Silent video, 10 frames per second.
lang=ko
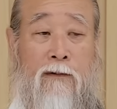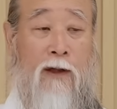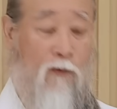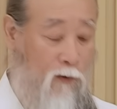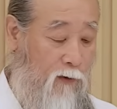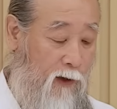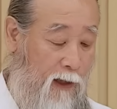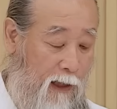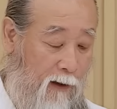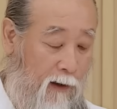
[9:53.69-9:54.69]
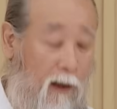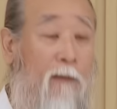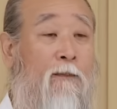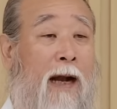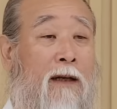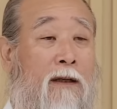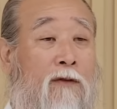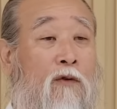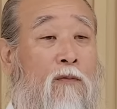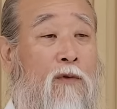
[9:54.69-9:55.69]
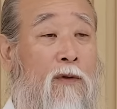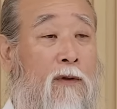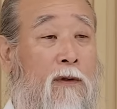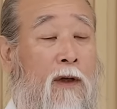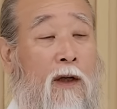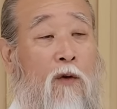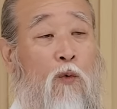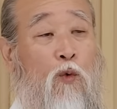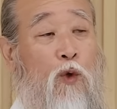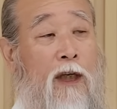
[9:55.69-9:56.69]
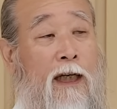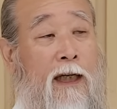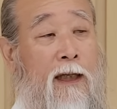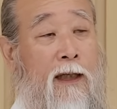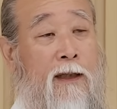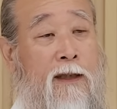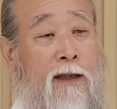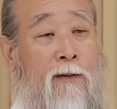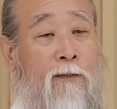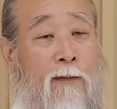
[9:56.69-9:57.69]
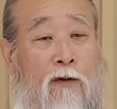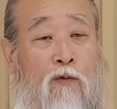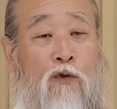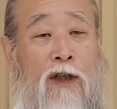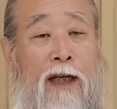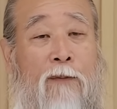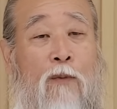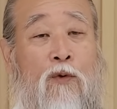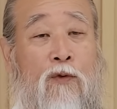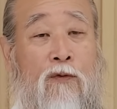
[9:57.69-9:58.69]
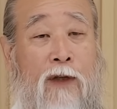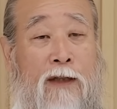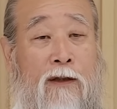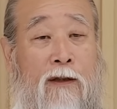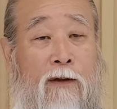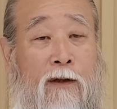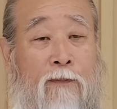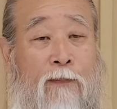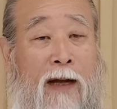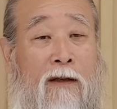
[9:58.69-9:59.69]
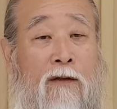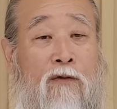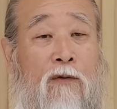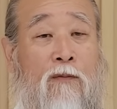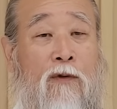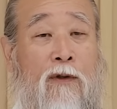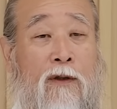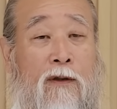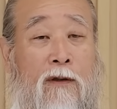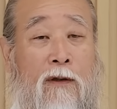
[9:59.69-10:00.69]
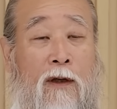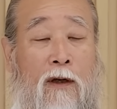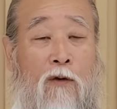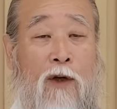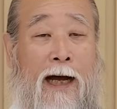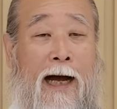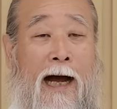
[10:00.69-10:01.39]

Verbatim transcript: 이 그런 거니까 반려동물은 우리가 지금 우리의 모순에서 반려동물들을 우리가